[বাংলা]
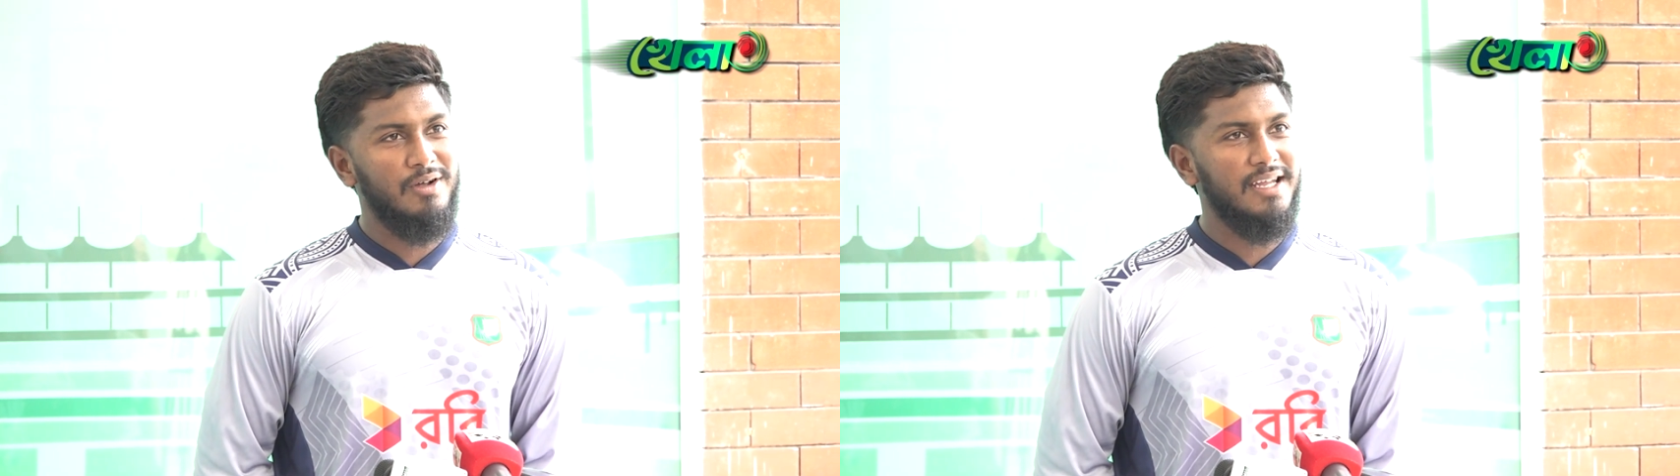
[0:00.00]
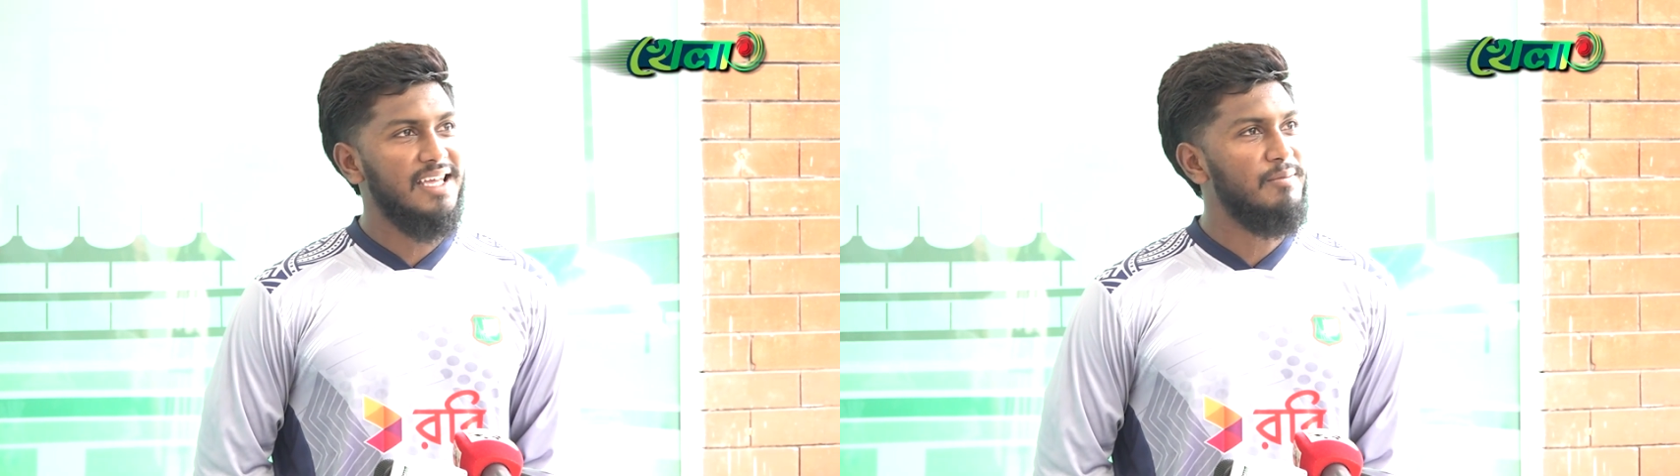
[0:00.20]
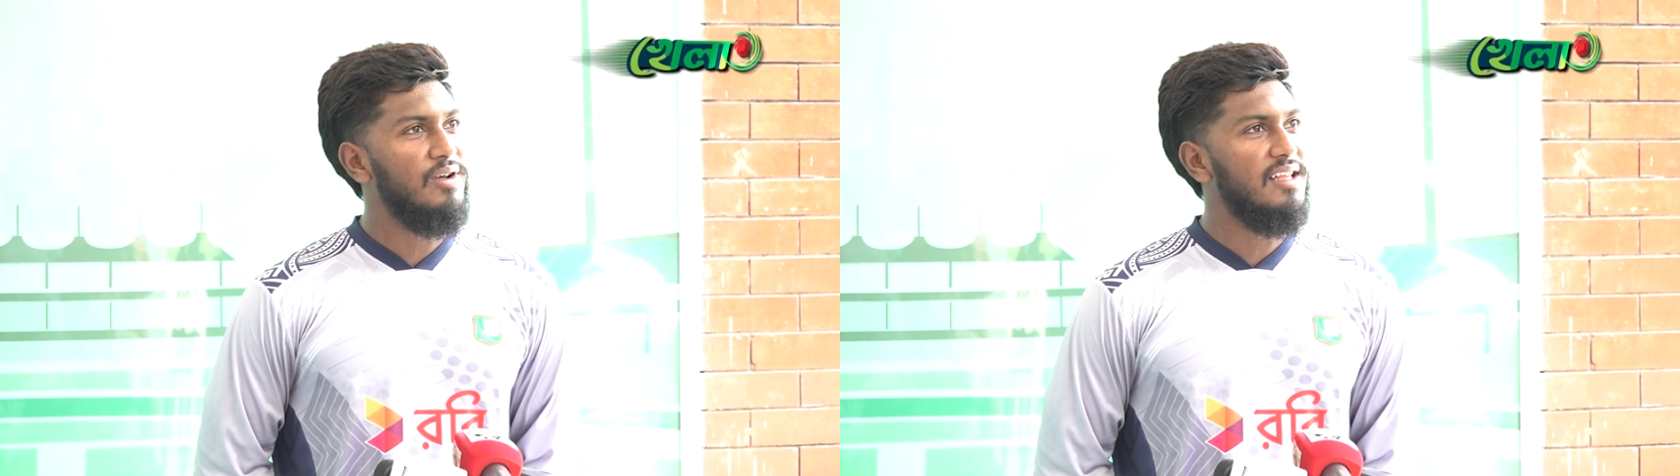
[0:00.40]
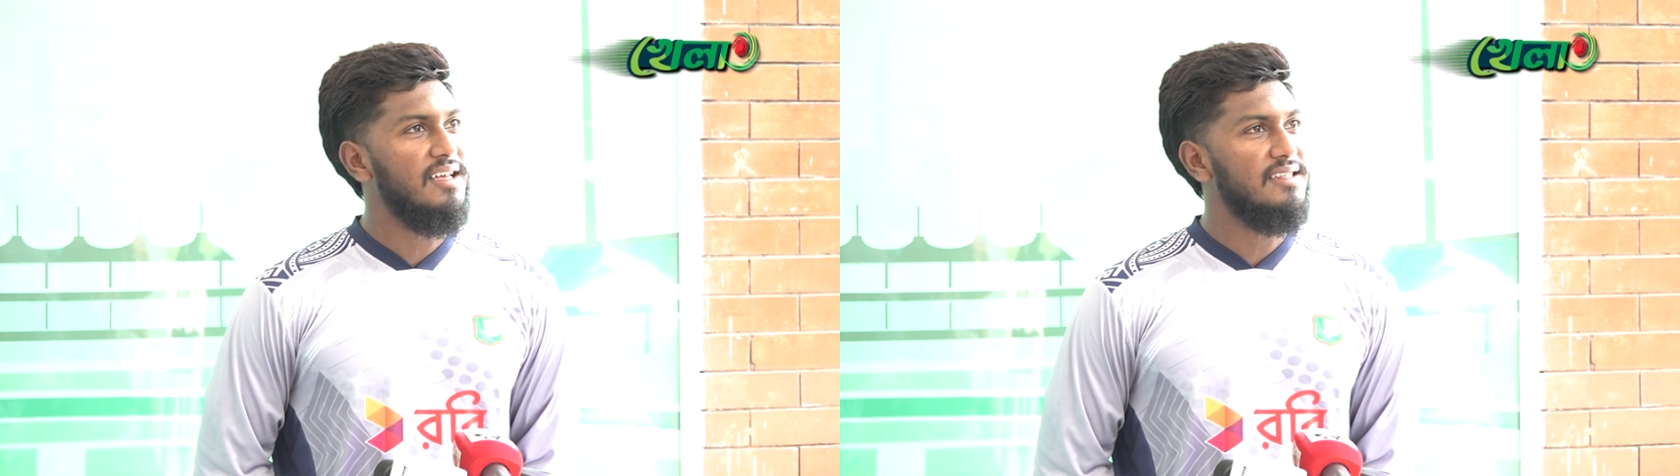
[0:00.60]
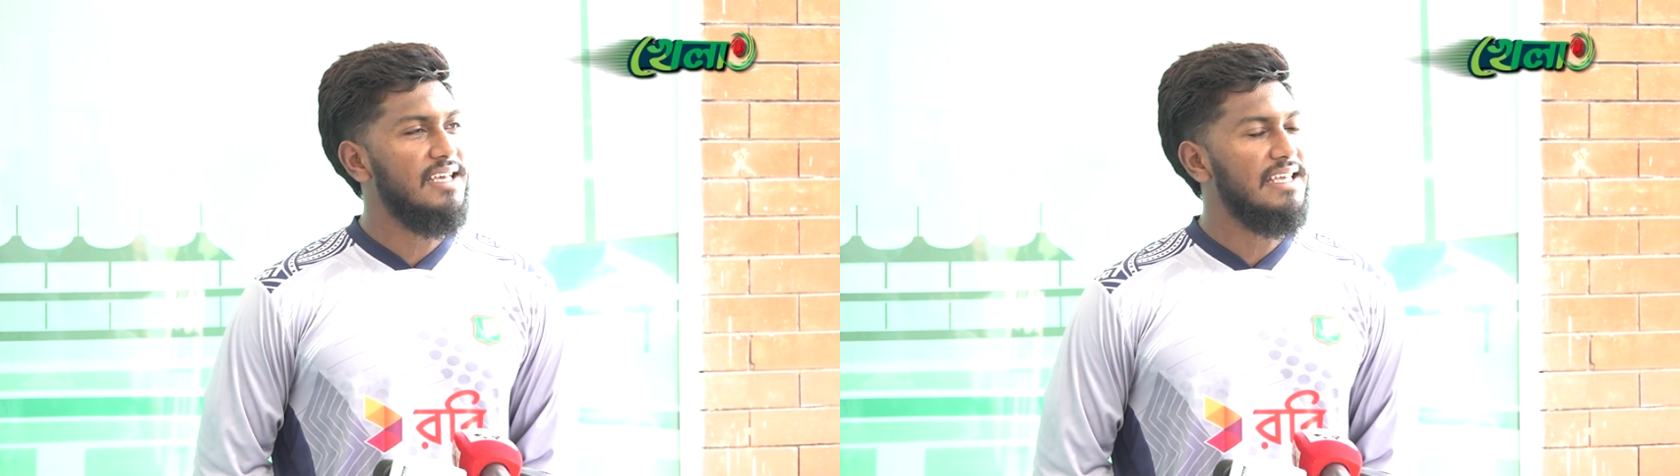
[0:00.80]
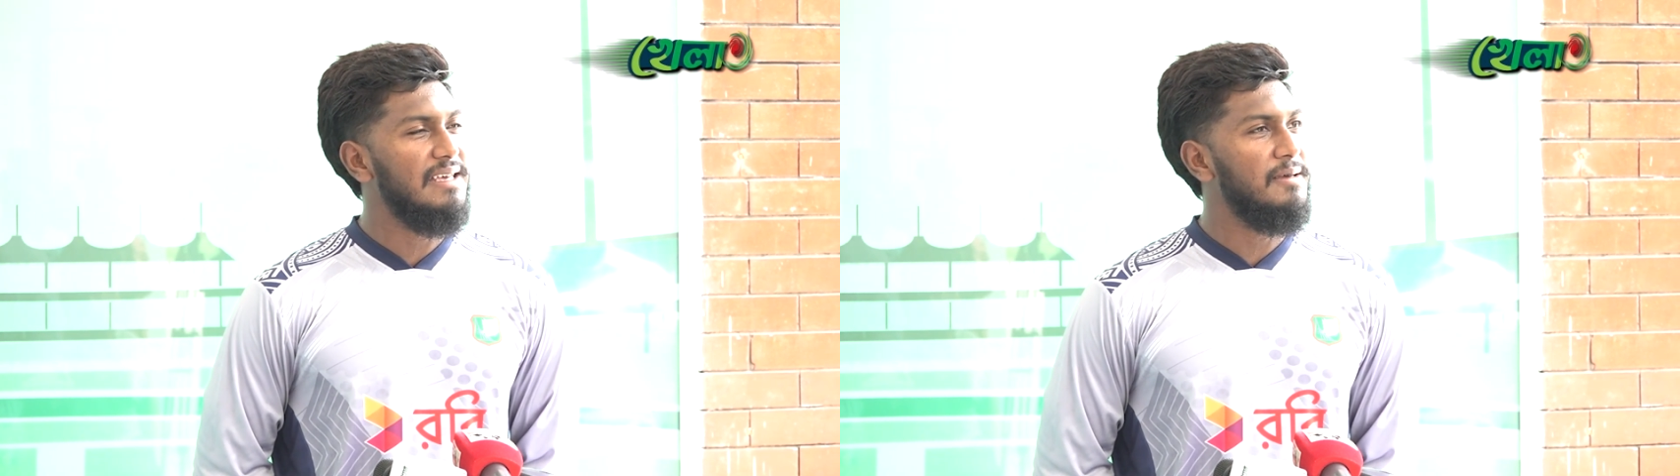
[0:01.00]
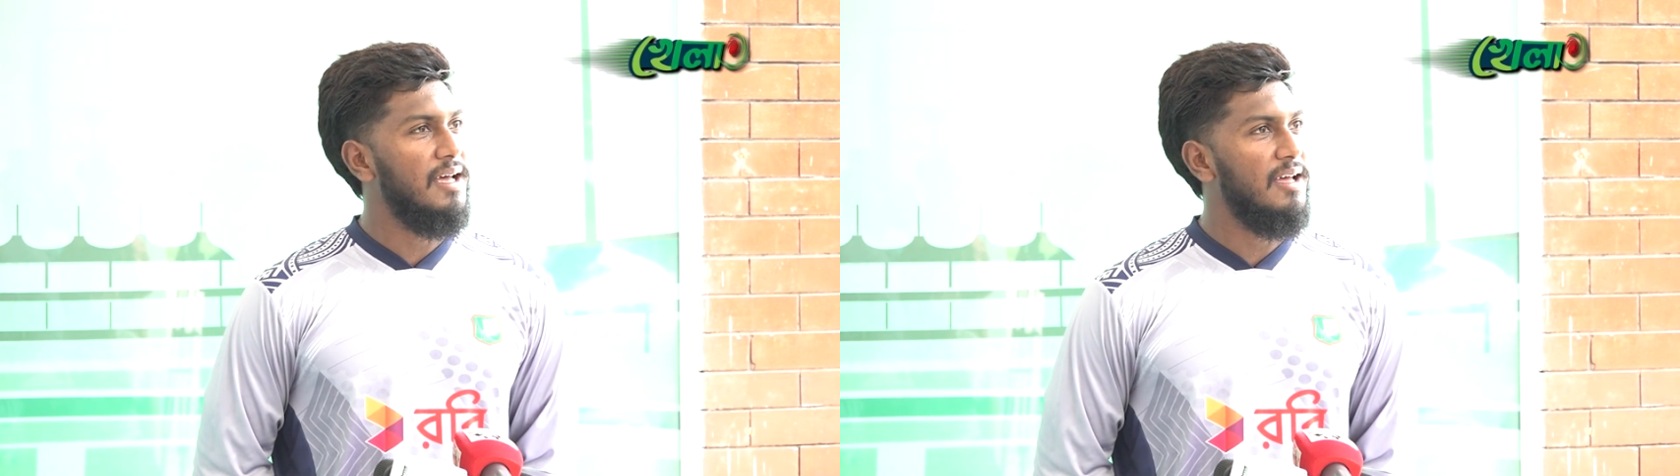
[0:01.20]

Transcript: অনেকেই বলে যে কি